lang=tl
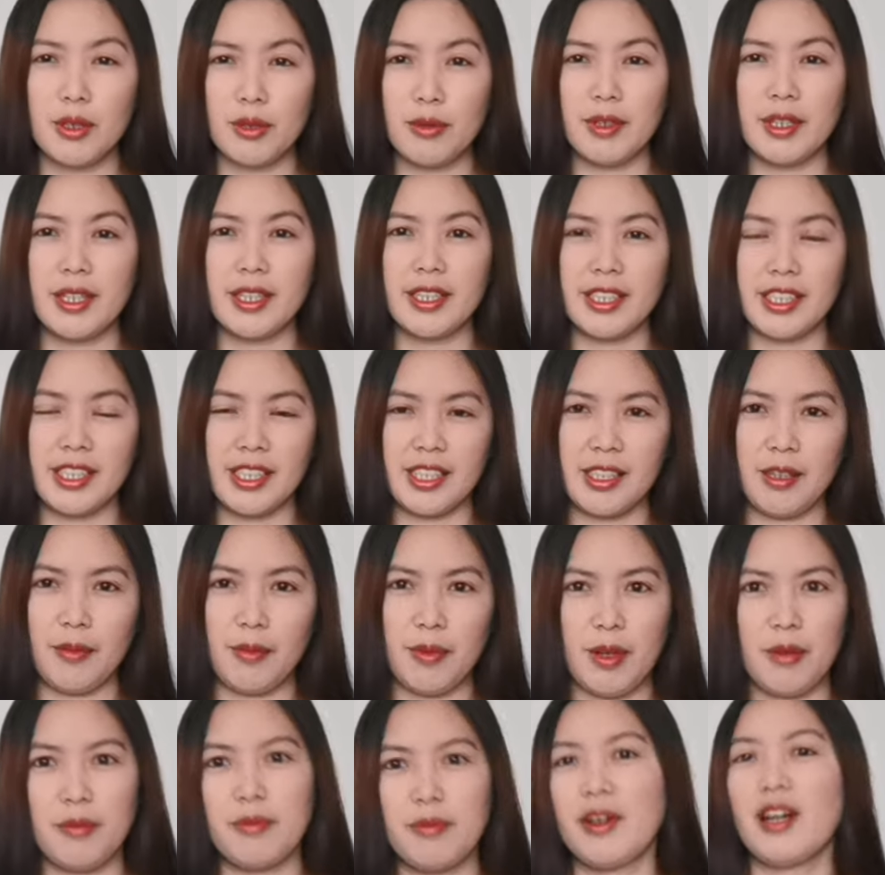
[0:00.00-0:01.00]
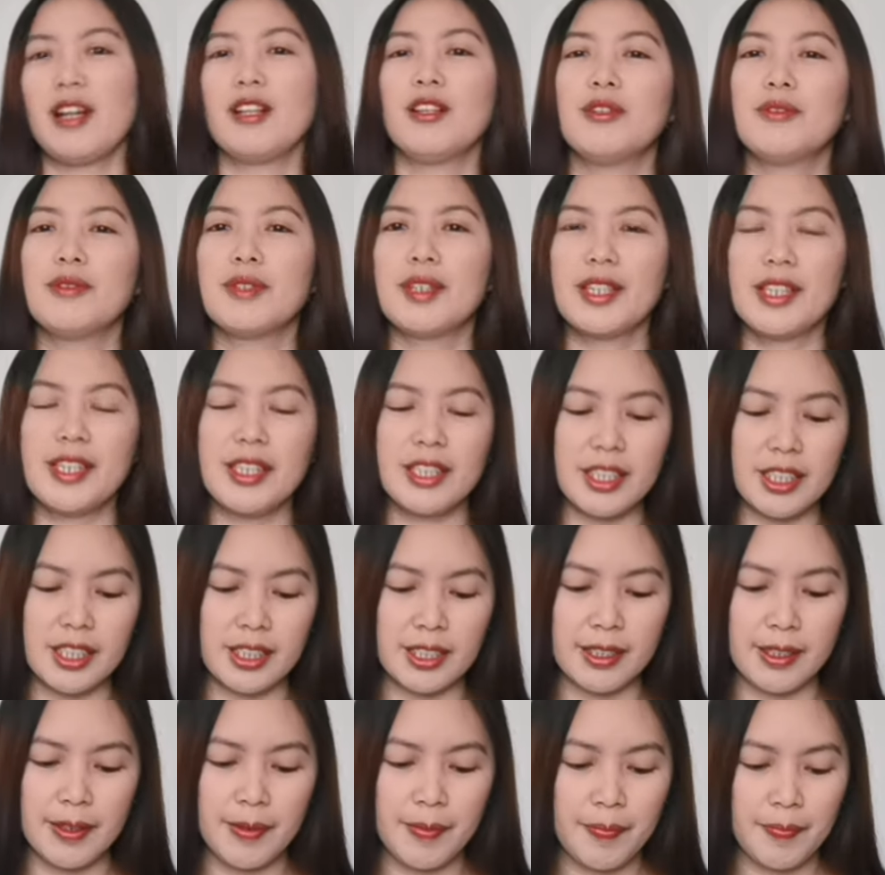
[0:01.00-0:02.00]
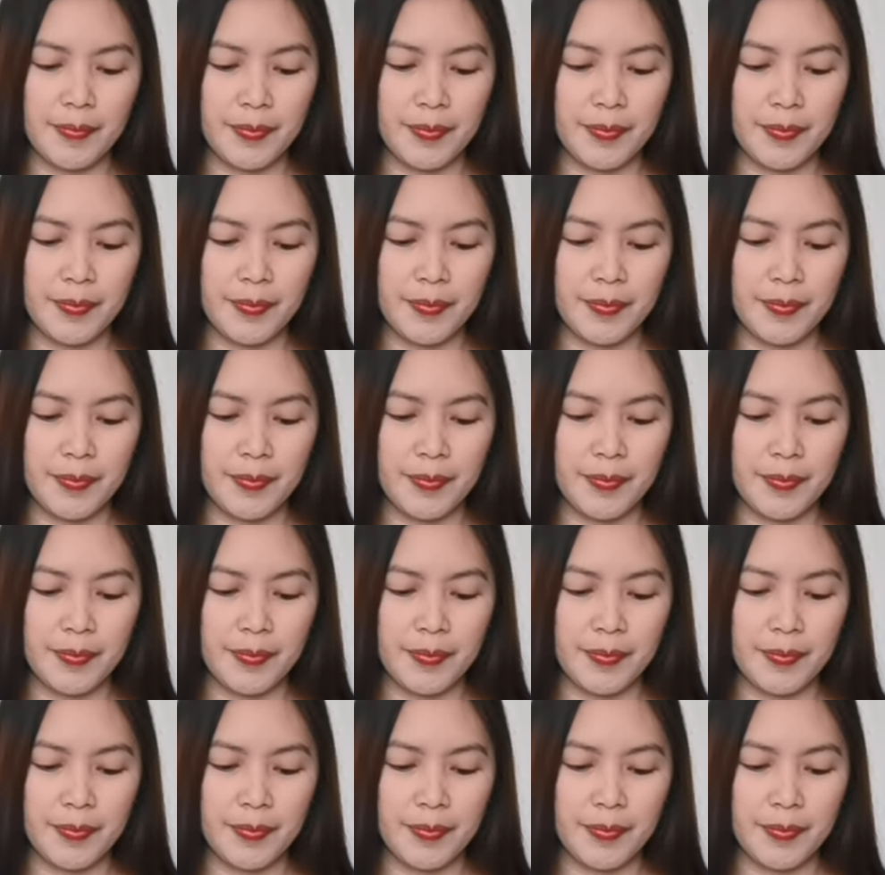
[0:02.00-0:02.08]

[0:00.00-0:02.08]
viewers, sa mga followers.